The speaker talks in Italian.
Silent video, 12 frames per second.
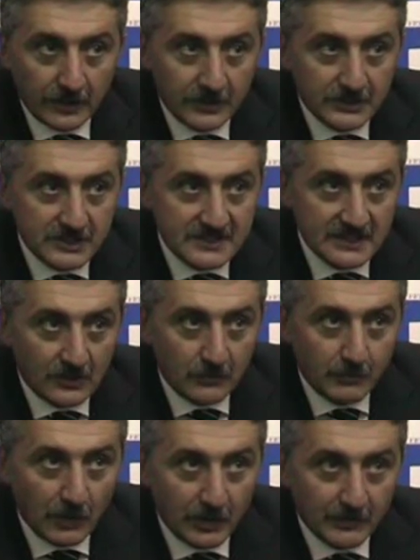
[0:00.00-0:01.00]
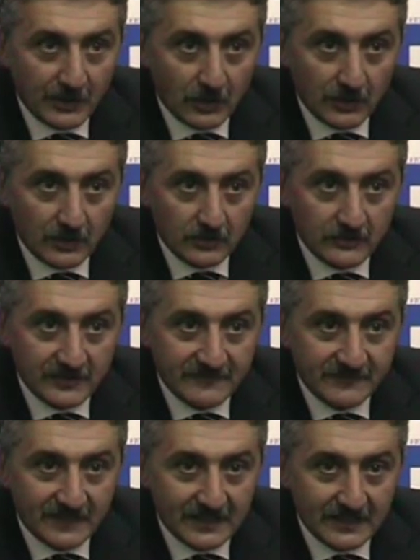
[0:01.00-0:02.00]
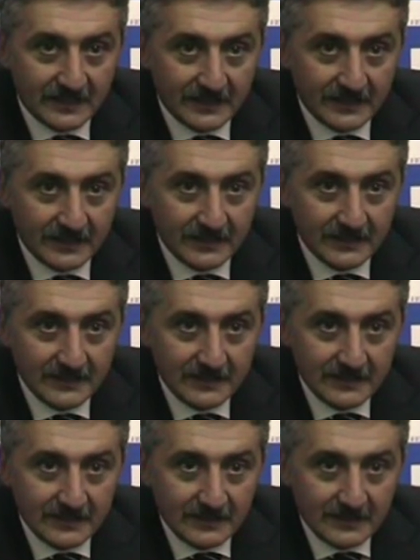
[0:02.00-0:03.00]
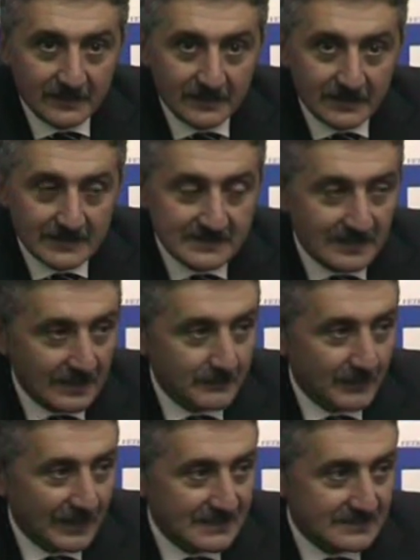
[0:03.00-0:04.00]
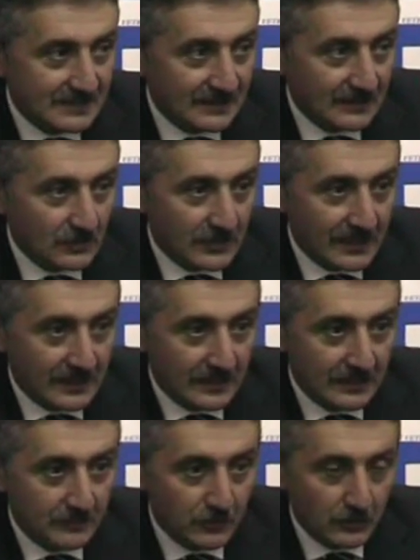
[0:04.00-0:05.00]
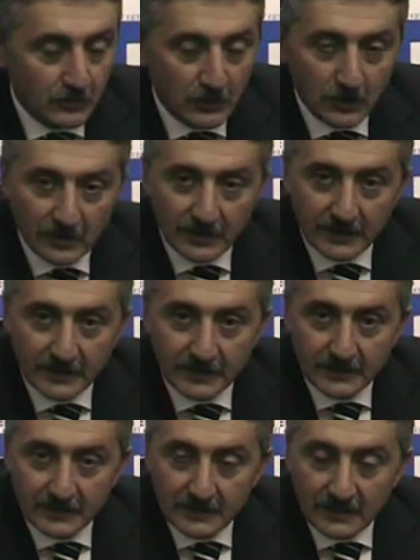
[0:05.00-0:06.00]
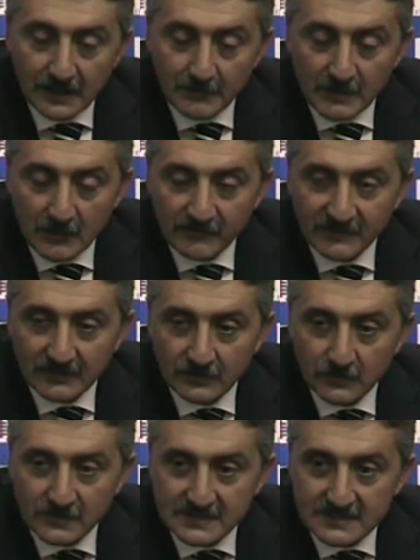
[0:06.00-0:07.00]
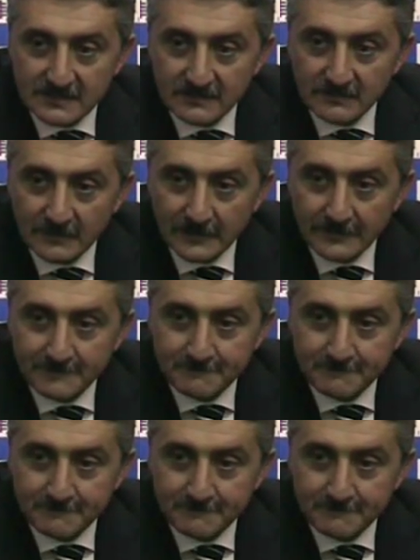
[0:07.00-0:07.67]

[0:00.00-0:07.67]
che ci siano poche parole da dover fare e stare in palestra e lavorare più di quello che, che abbiamo fatto in questa settimana.